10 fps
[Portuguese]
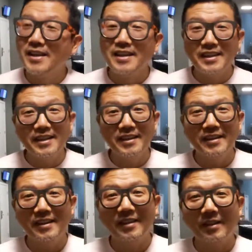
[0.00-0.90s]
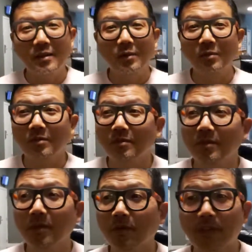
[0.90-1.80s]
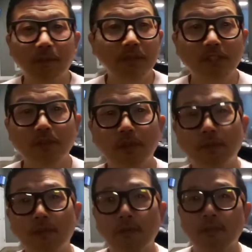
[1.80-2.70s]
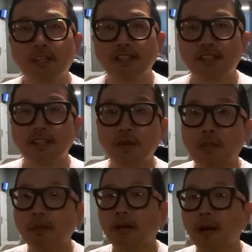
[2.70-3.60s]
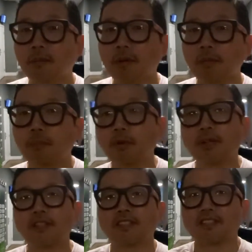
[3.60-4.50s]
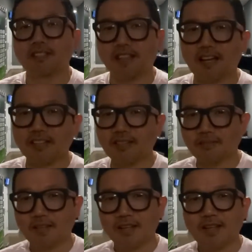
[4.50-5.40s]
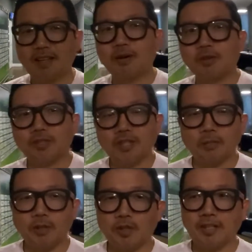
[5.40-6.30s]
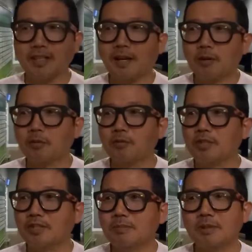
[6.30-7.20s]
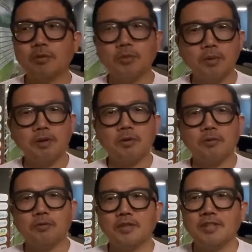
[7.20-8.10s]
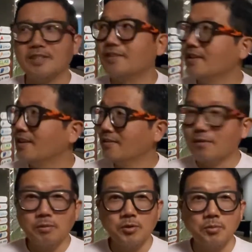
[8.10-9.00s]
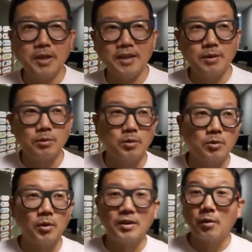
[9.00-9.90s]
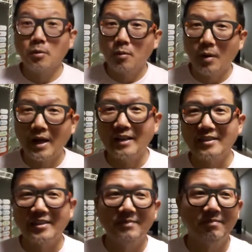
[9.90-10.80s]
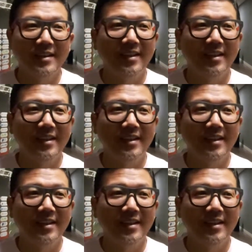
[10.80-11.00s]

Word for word: e eu, eu falei, preciso abrir uma empresa. E eu abri, abri por necessidade o CNPJ da Confid. Mas o nome Confid, vamos subir aqui, eu estou no Hotel Quality.